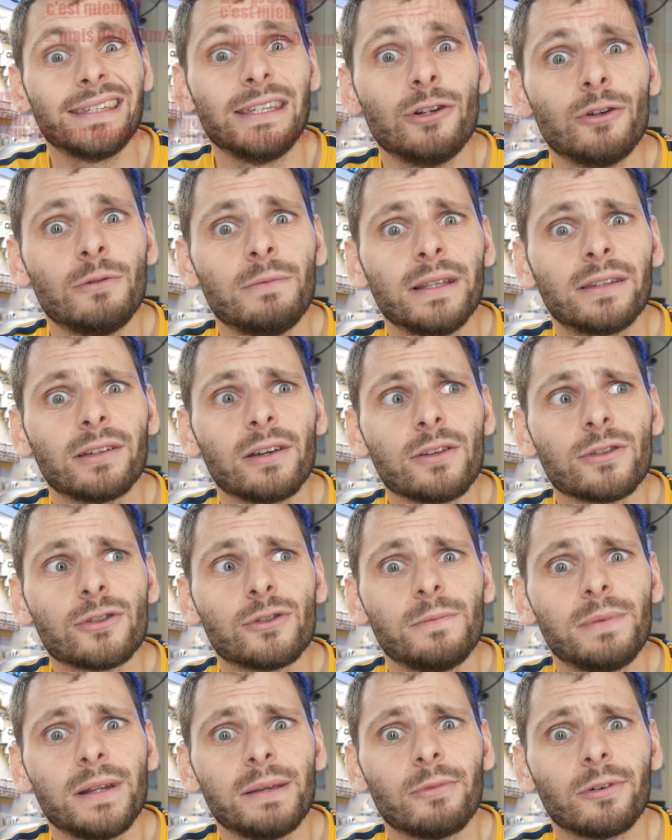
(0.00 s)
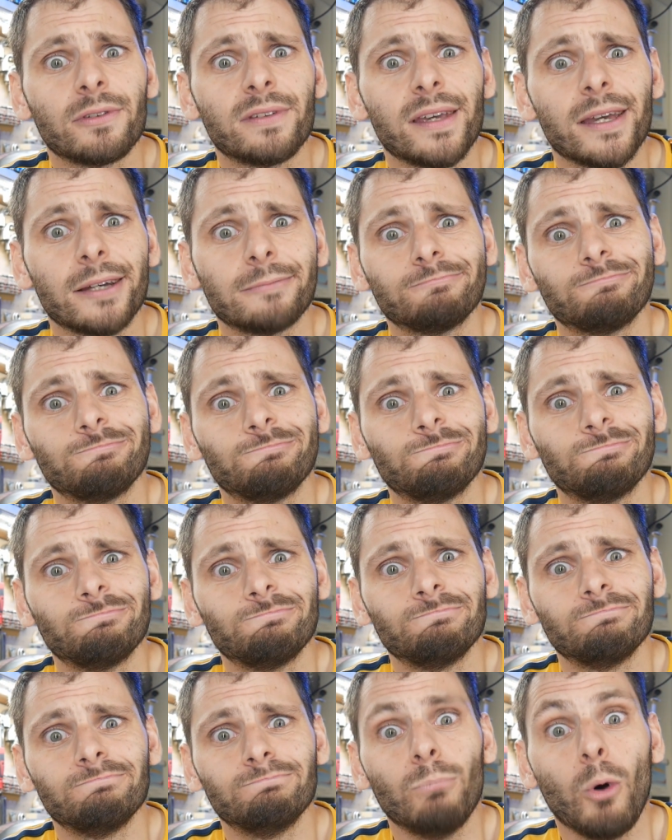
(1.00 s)
km/h supplémentaire.
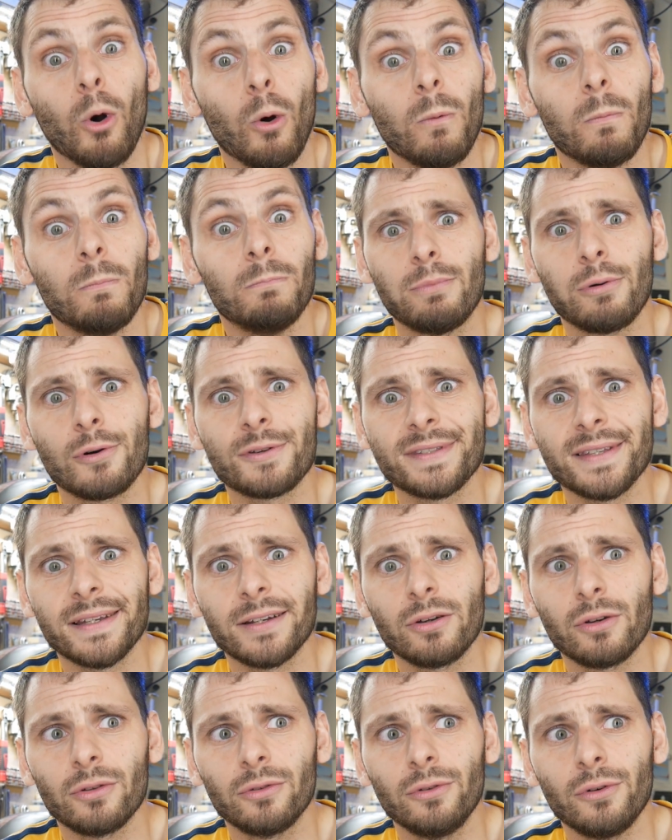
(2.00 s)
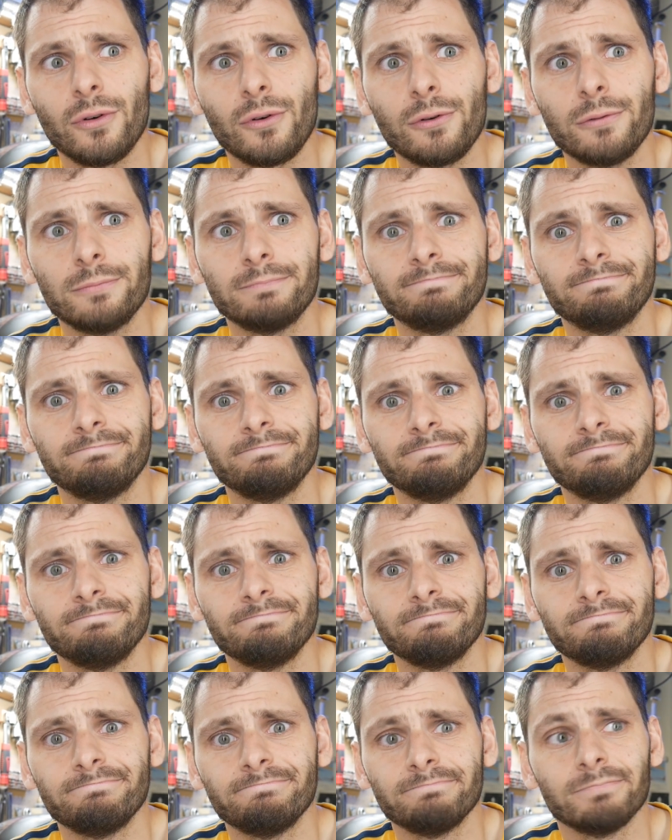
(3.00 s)
Bon, pour 50 euros,
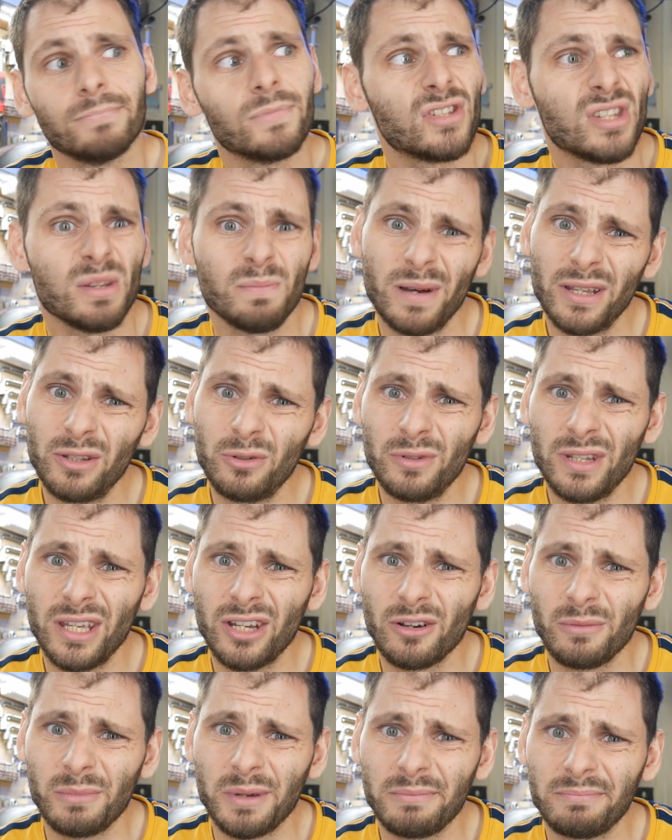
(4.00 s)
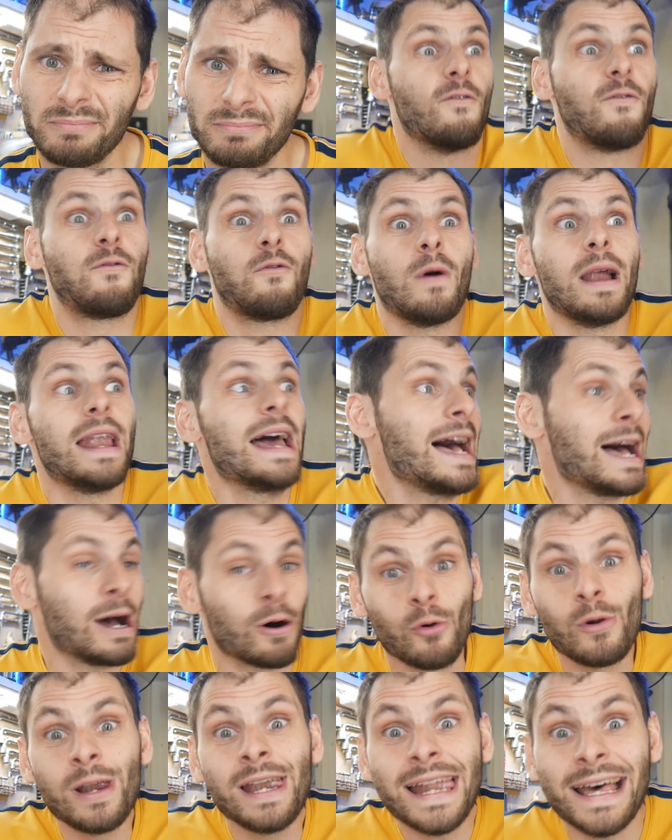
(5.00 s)
c'est pas donné quand même. Voilà,
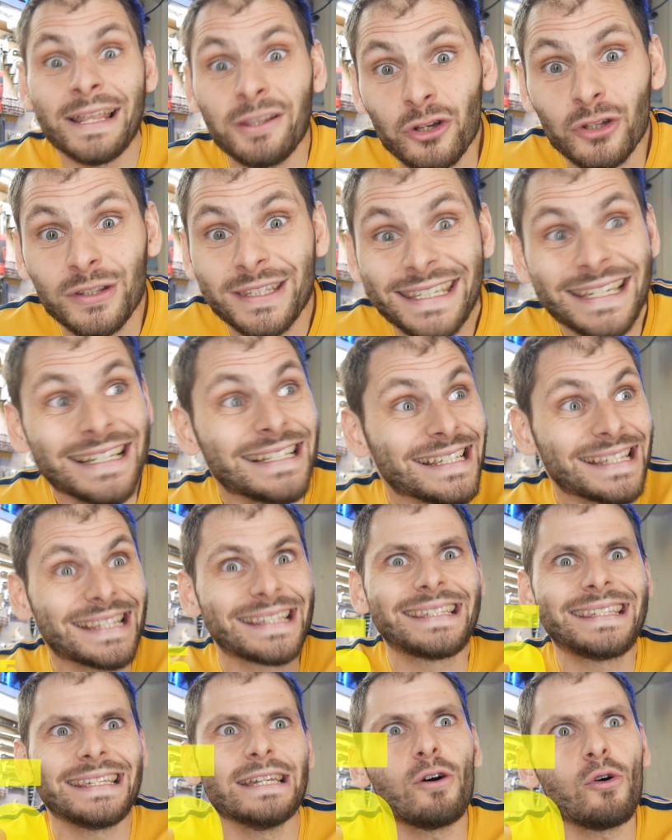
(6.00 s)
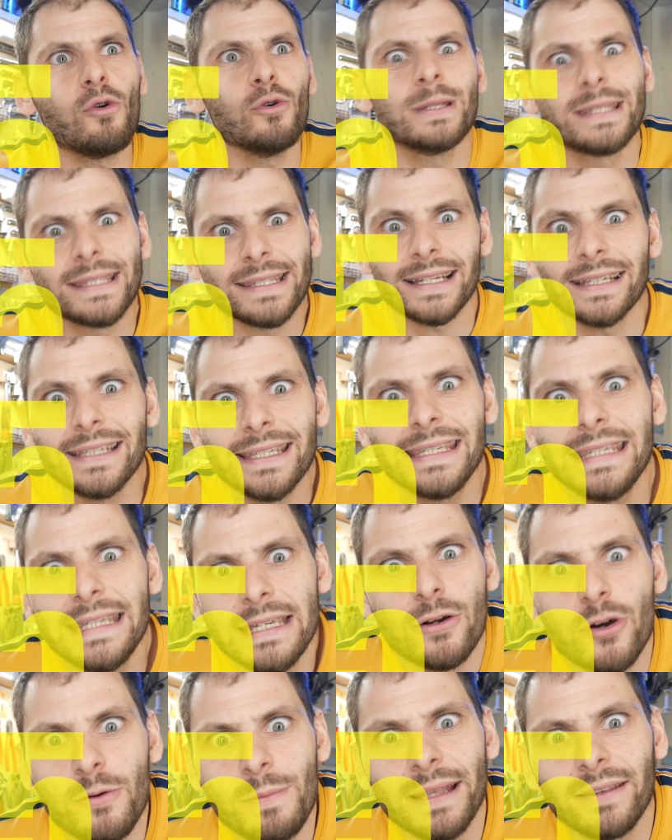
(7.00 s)
on l'a notre gain, 0,5
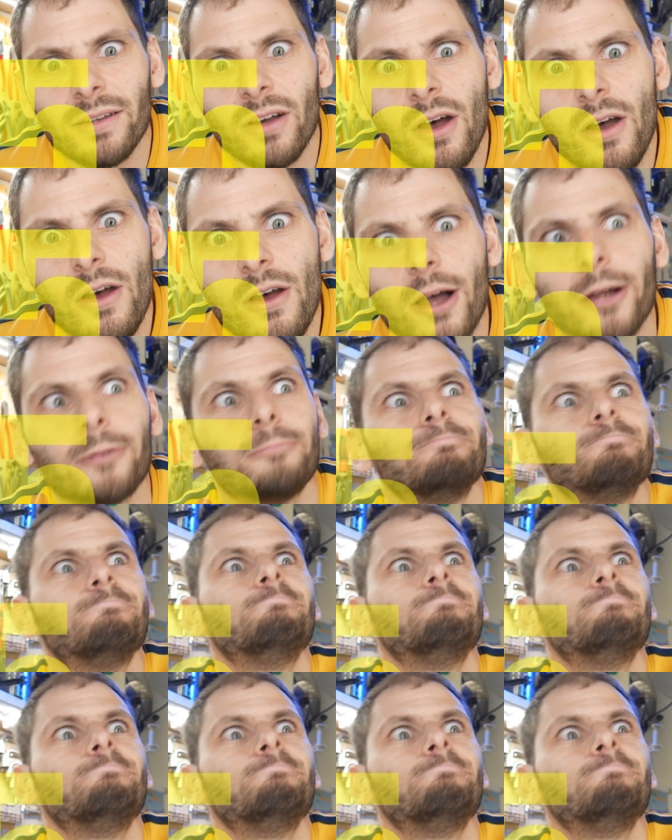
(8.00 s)
km/h.